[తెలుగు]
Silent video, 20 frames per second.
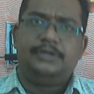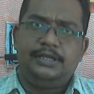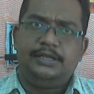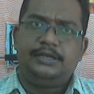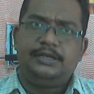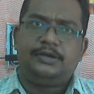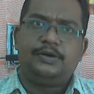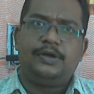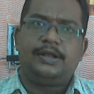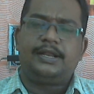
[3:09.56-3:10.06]

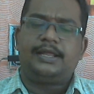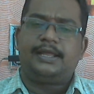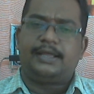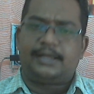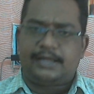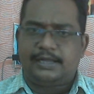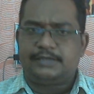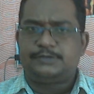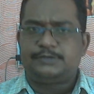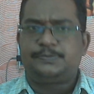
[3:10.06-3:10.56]
దీంట్లోనే
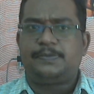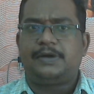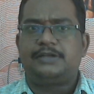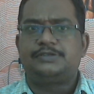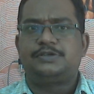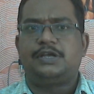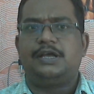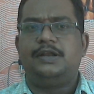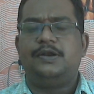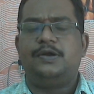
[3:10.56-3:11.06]
ఇంకా
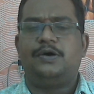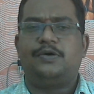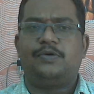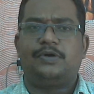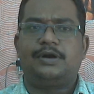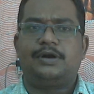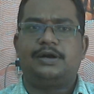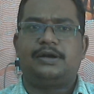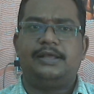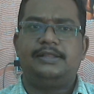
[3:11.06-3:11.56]
స్మాల్ స్కేల్లో
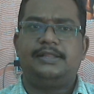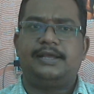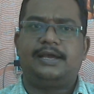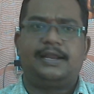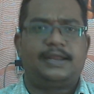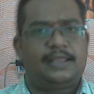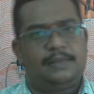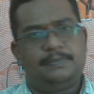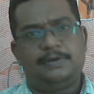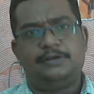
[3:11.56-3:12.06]
ఉన్నట్లయితే
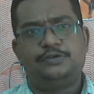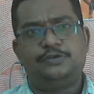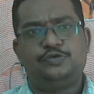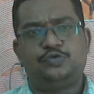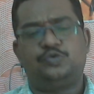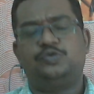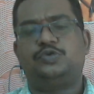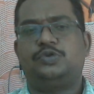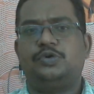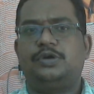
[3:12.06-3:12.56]
కనుక ఈ మధ్య
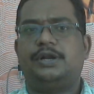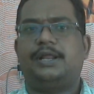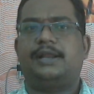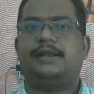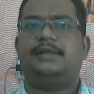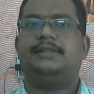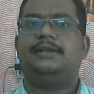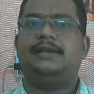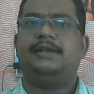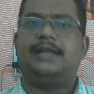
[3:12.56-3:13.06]

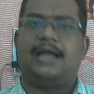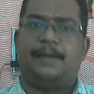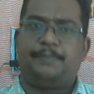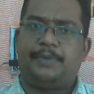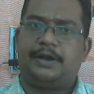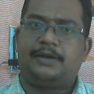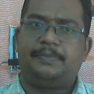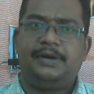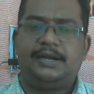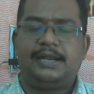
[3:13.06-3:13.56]
చూస్తున్నారు కదండి
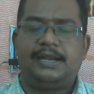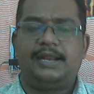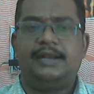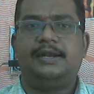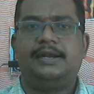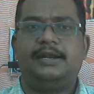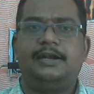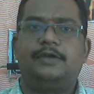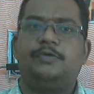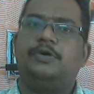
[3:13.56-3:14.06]
అపార్ట్మెంట్లు
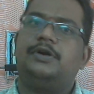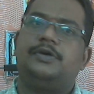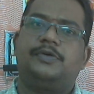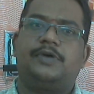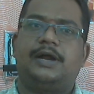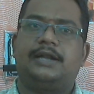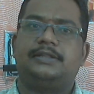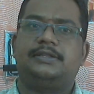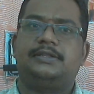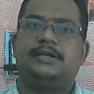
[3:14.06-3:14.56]

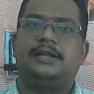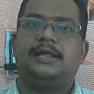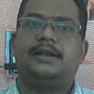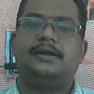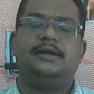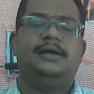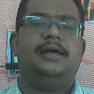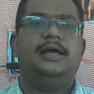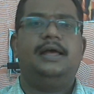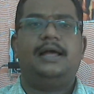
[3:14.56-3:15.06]
అనేటటువంటివి కడుతున్నారు